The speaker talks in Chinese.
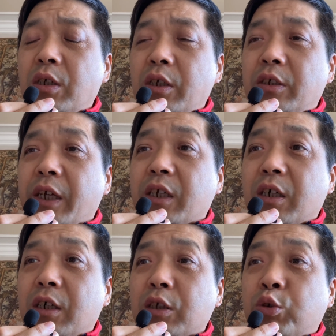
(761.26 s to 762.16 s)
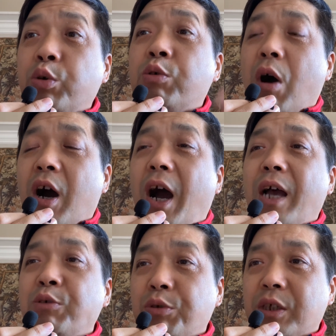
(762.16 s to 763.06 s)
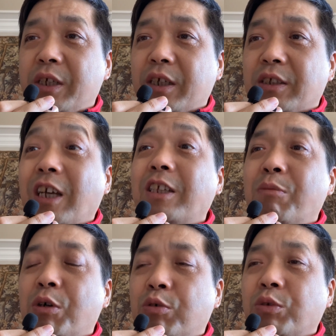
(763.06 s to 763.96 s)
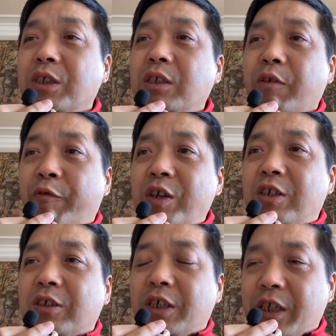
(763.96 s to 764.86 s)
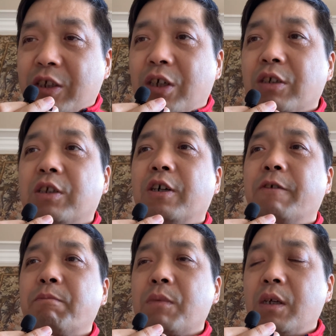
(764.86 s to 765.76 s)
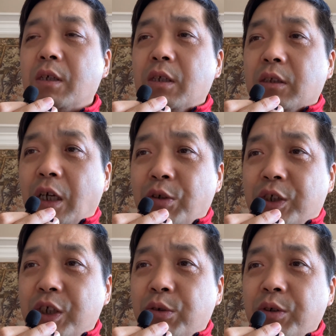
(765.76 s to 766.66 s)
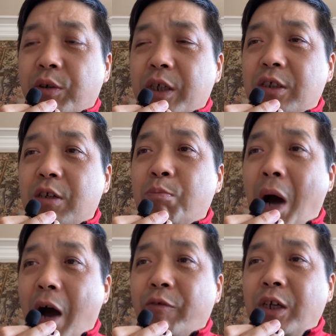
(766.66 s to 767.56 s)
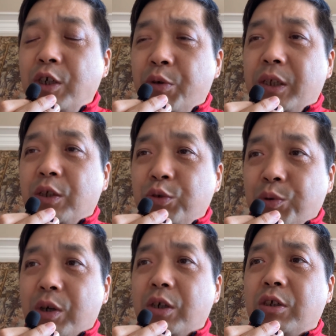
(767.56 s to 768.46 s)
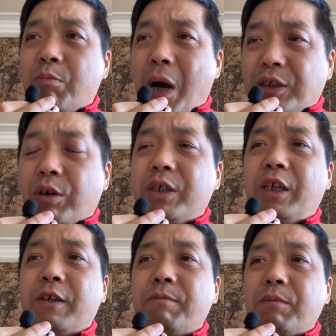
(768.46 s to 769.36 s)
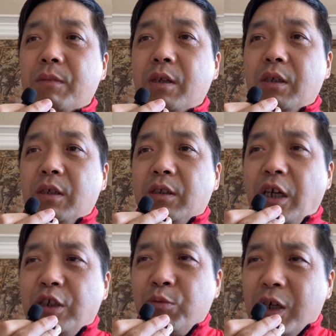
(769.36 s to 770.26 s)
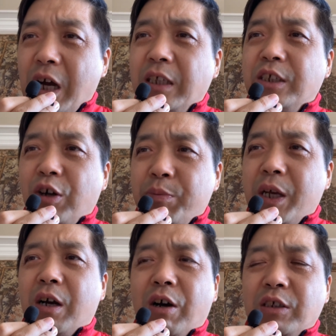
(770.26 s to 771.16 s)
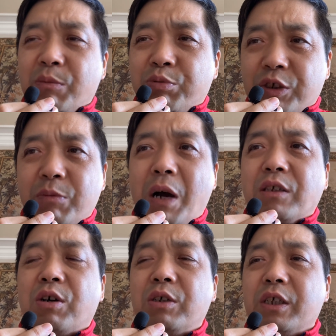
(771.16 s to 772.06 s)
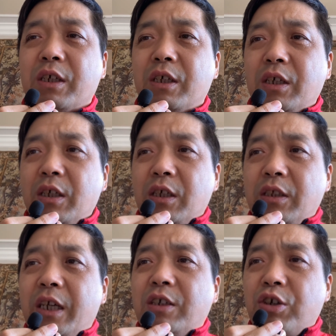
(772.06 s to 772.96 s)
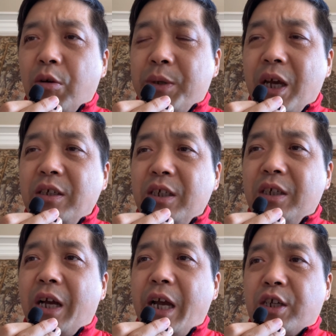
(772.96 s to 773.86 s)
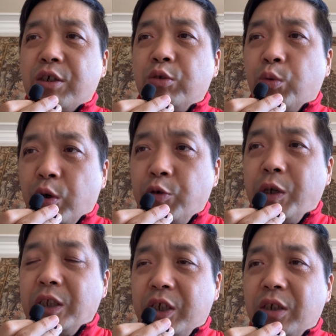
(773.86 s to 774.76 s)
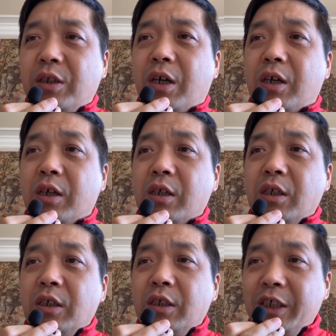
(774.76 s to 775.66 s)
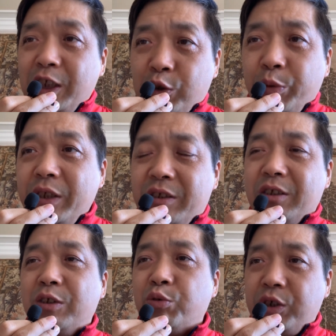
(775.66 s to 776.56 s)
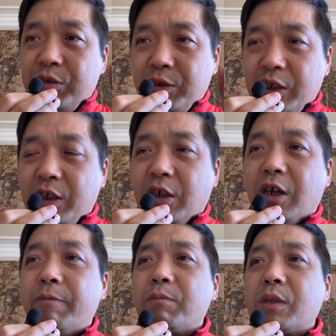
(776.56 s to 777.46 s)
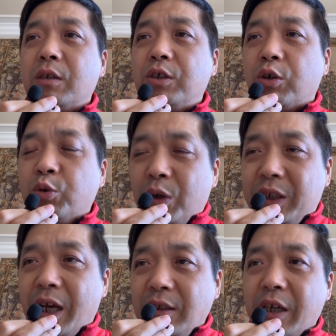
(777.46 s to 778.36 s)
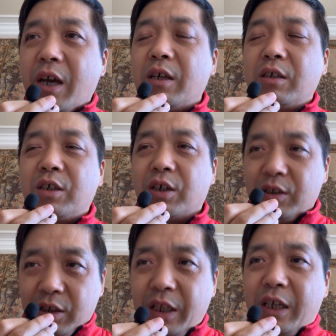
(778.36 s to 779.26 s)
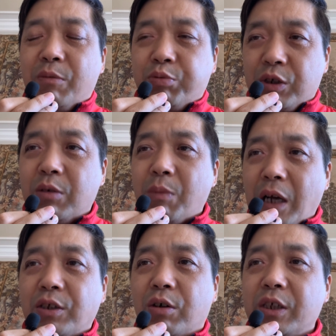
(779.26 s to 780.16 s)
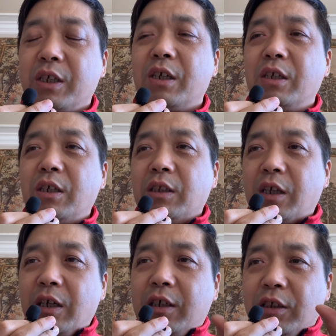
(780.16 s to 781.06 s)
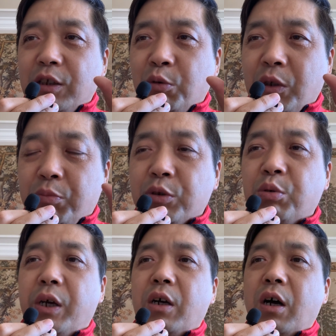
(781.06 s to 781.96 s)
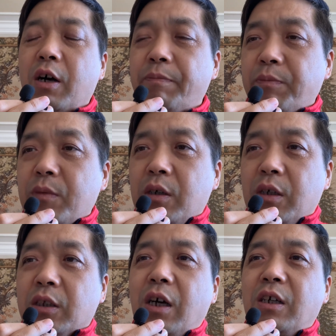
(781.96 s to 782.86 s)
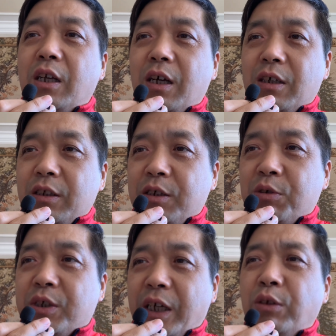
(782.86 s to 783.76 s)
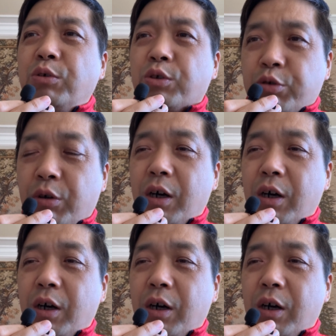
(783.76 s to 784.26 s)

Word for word: 这个推广汉语的这个在内蒙古引起纷争的这个政策。他说，其中有一个是马文瑞的女儿叫马小丽，但是我看那照片好像不是马小丽，那个照片应该是罗瑞卿的一堆子女其中一个。叫罗点点，可能那个不是马小丽，他可能弄得不对啊。呃，当然了，就是谁都有错，